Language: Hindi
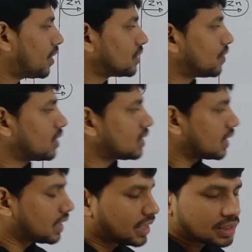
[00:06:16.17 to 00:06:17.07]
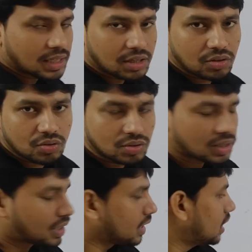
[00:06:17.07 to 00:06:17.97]
फास्फोरस अगर हेच को यूज
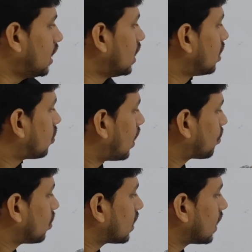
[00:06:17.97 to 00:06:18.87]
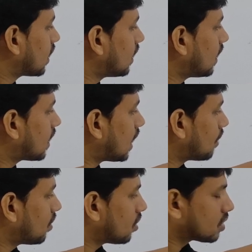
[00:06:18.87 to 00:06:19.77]
करेंगे तो आपको क्या करना है
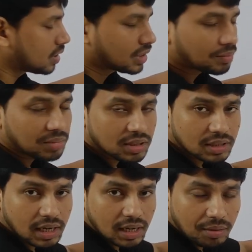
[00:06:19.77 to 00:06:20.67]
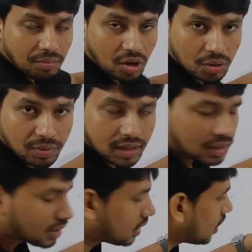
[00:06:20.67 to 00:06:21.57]
कार्बन ऑक्सीजन के बीच का बाउंड
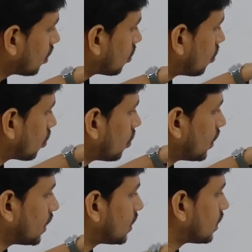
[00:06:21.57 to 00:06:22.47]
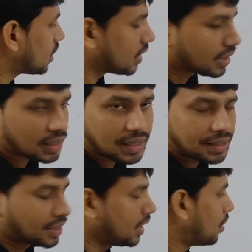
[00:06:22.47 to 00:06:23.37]
ब्रेक कर देना और दोनों को एच देना है
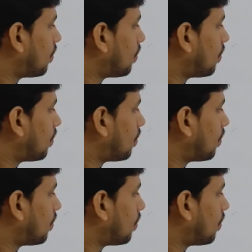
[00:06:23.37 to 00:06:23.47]
राइट